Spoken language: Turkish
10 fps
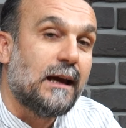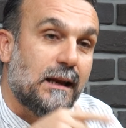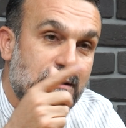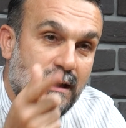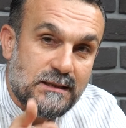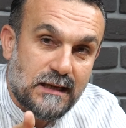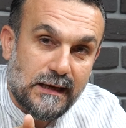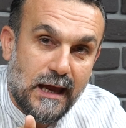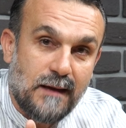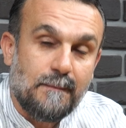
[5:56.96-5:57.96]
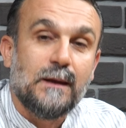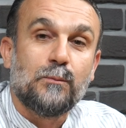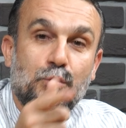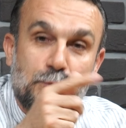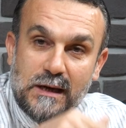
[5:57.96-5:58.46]
gelecek sene
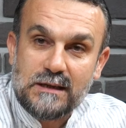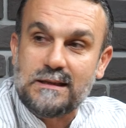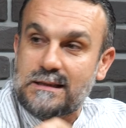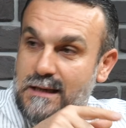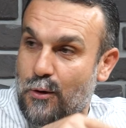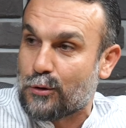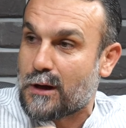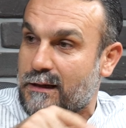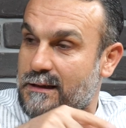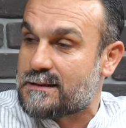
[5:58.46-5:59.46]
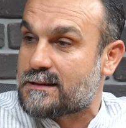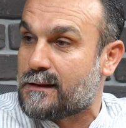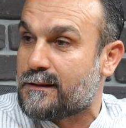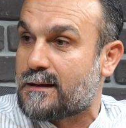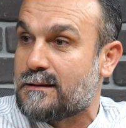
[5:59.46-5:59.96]
bu mecliste olan
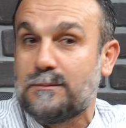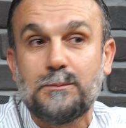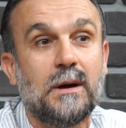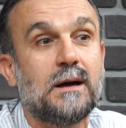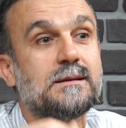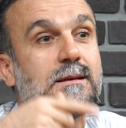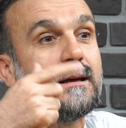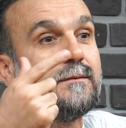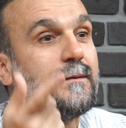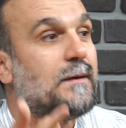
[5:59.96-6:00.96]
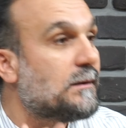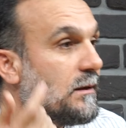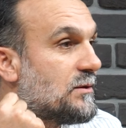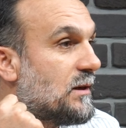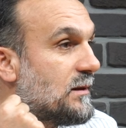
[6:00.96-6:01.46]
insanların bazıları vefat
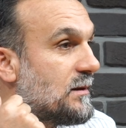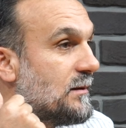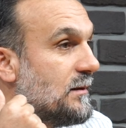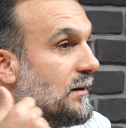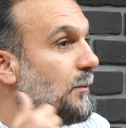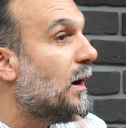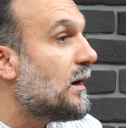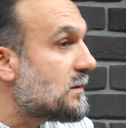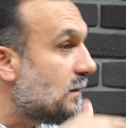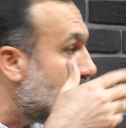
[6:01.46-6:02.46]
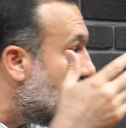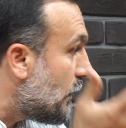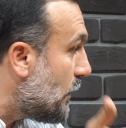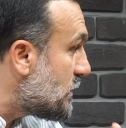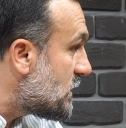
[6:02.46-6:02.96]
edecek. Bazıları
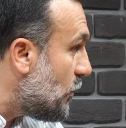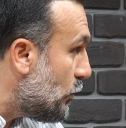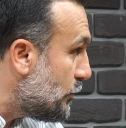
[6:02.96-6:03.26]
aramızda